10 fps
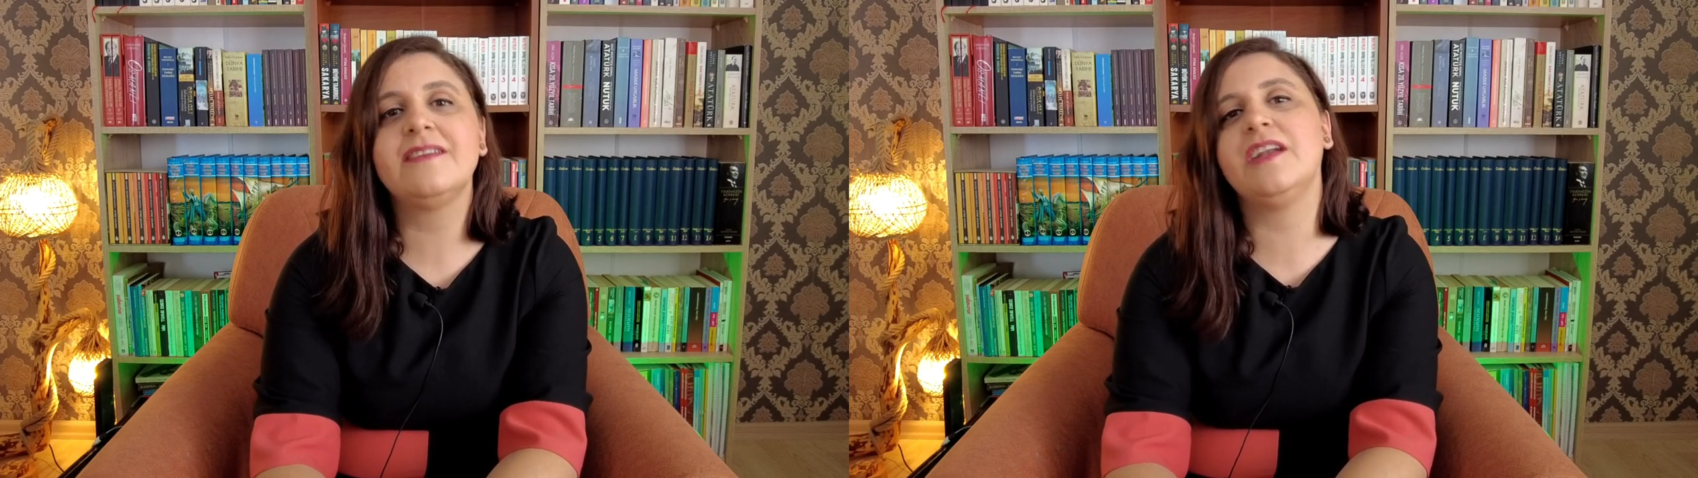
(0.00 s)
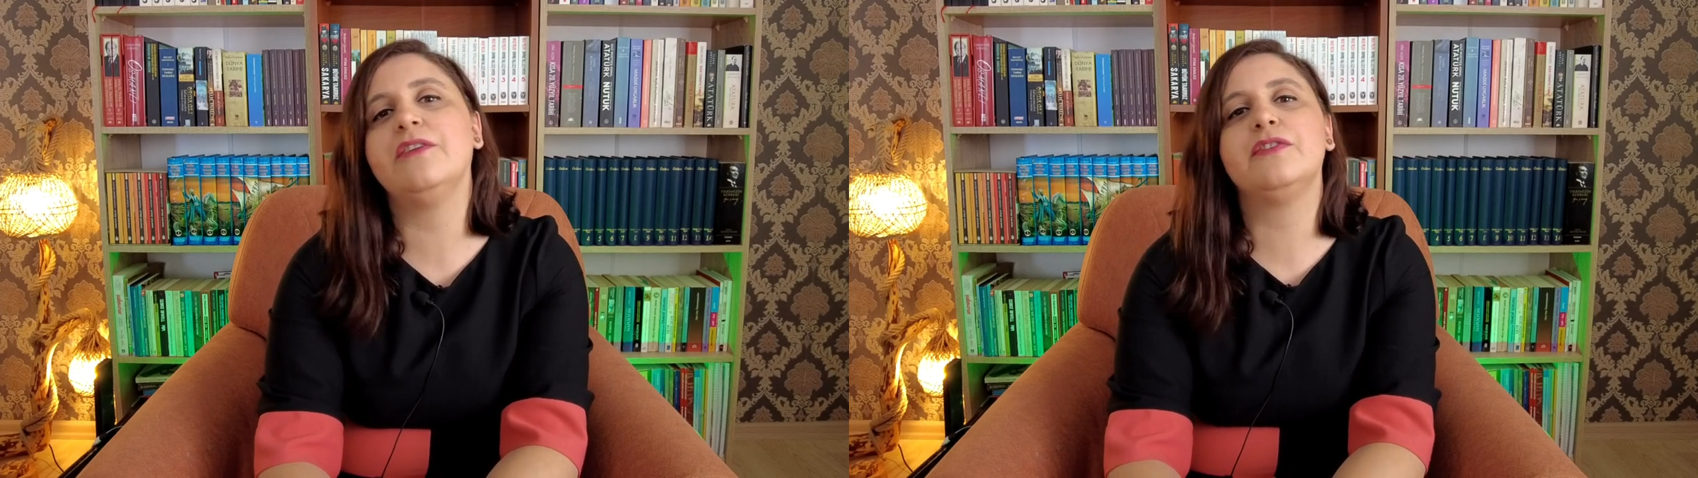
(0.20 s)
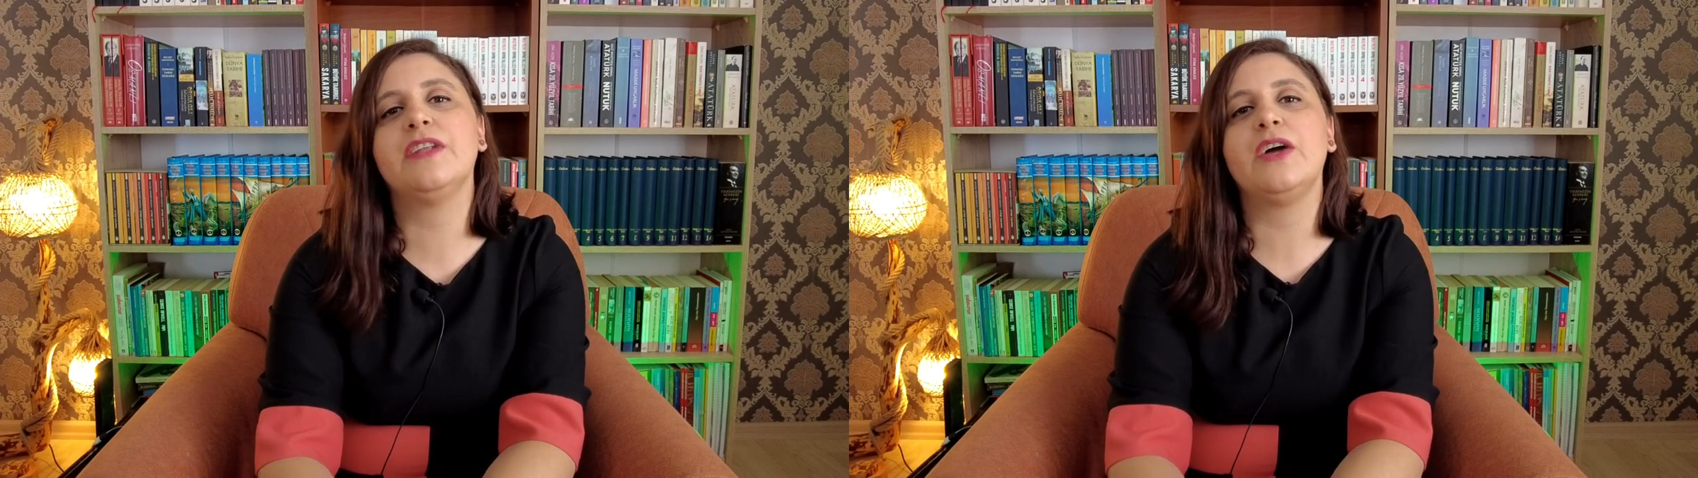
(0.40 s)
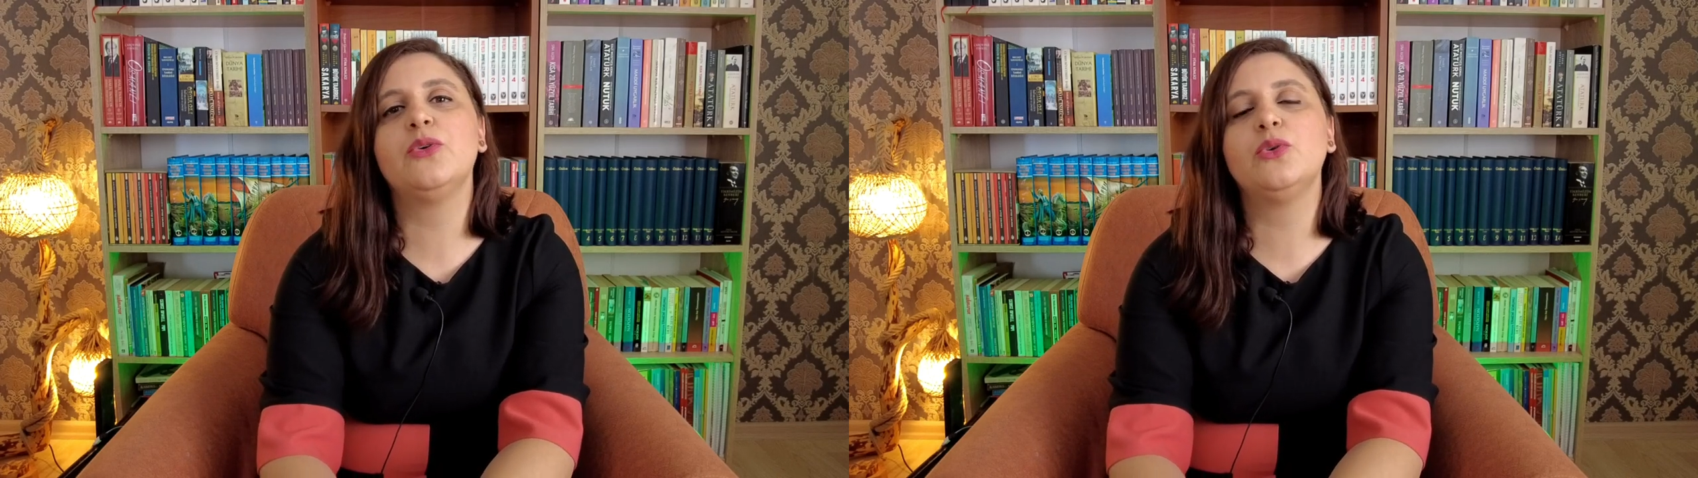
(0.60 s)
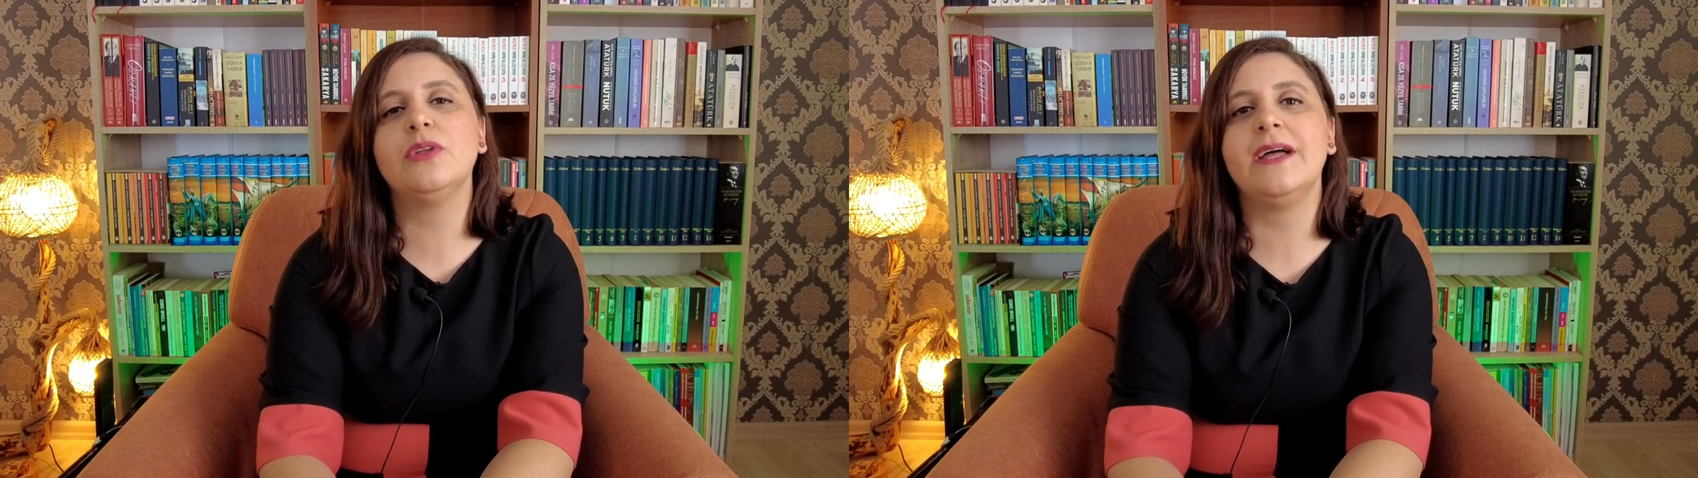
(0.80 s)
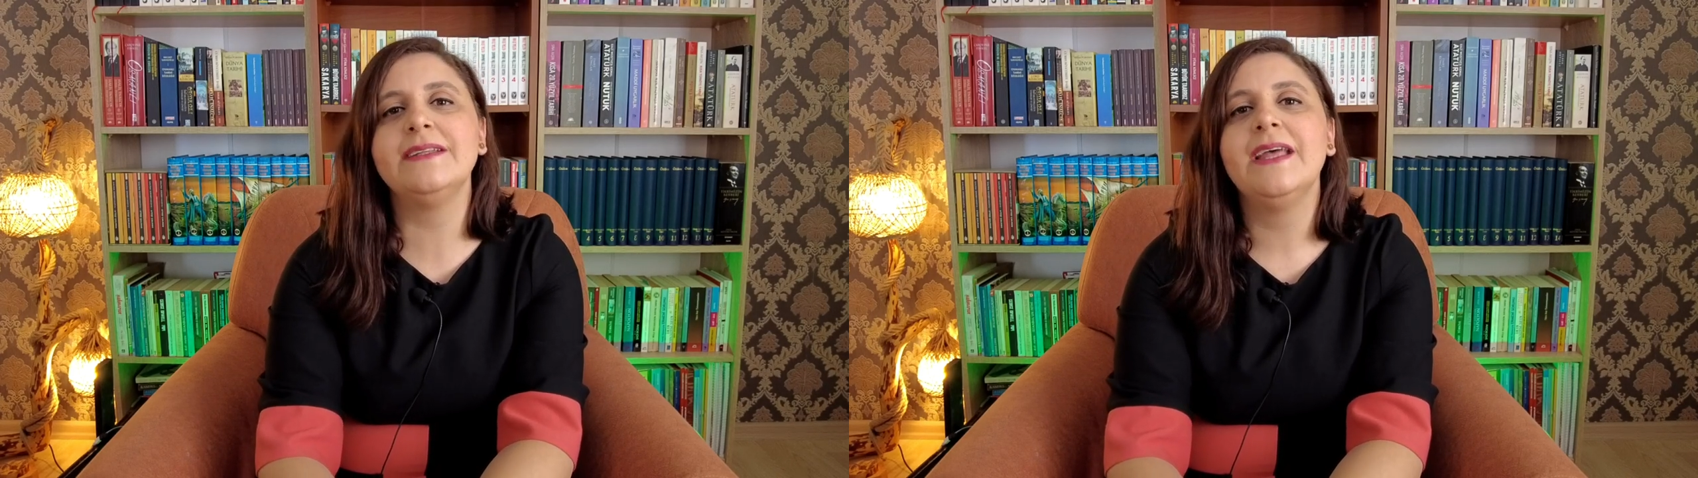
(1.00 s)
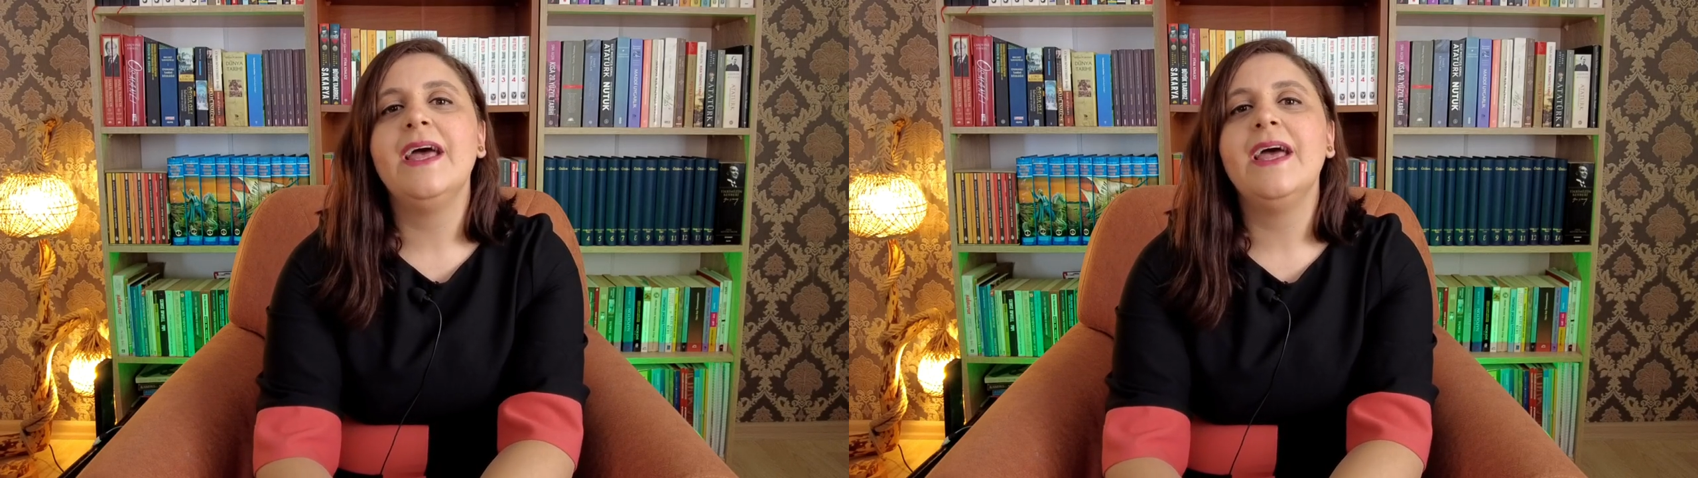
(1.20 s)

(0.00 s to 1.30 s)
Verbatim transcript: tarafından kurulan